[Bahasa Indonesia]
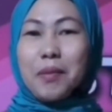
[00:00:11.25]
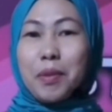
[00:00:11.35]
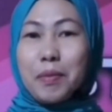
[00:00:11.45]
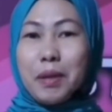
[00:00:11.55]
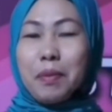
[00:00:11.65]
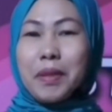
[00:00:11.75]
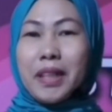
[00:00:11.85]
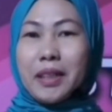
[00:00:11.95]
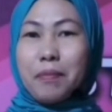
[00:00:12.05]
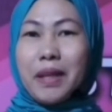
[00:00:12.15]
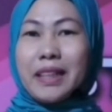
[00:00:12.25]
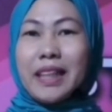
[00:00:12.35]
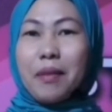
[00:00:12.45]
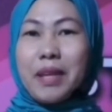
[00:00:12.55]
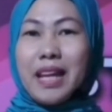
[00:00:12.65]
beberapa menit ke depan
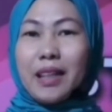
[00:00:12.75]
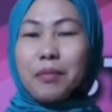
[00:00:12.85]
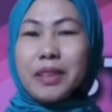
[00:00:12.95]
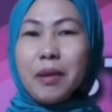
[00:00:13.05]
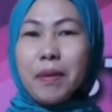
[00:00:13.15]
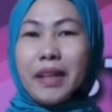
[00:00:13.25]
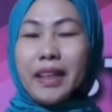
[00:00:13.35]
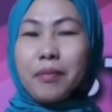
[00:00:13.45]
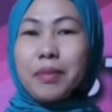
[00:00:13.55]
kami akan menyampaikan